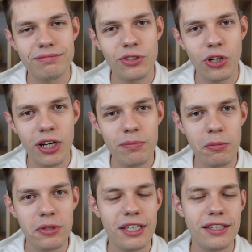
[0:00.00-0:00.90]
trochę
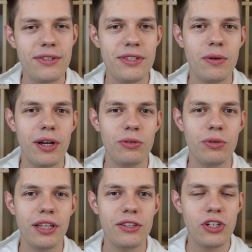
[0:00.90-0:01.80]
pominięty został
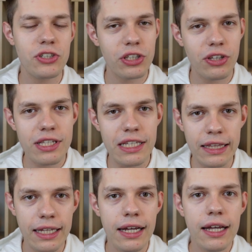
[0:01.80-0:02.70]
Artur Jędrzejczyk, to jest
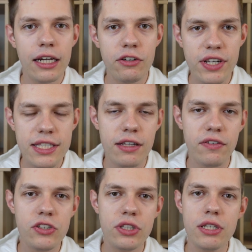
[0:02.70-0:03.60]
inna kwestia.
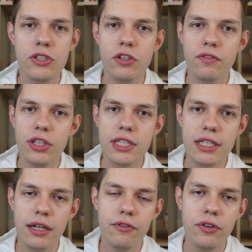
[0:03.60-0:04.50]
Ważne jest, że
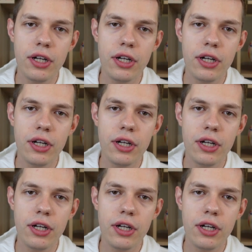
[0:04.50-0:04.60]
Wieteska w